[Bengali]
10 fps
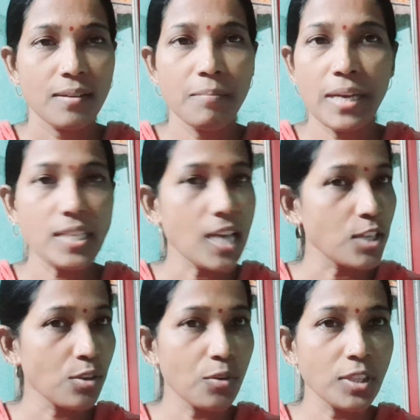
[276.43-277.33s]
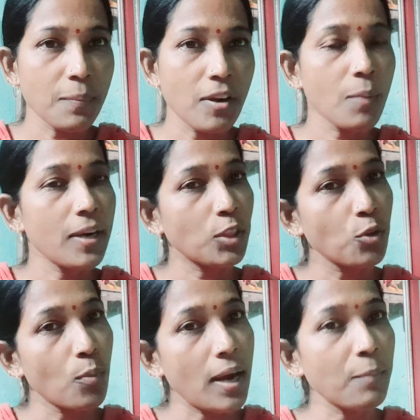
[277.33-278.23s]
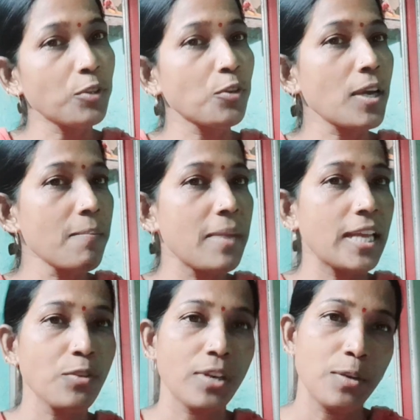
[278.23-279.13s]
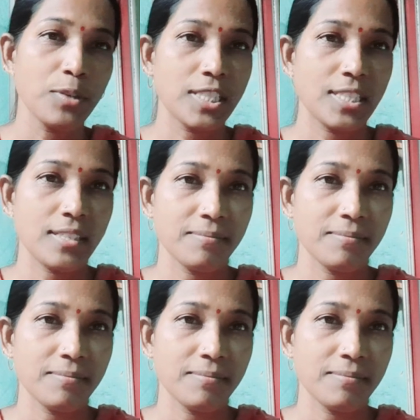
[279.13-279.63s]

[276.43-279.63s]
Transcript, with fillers: মেয়েরে শাসন করতে পারো না মানে তোমার মতোই মেয়ে তৈরি হচ্ছে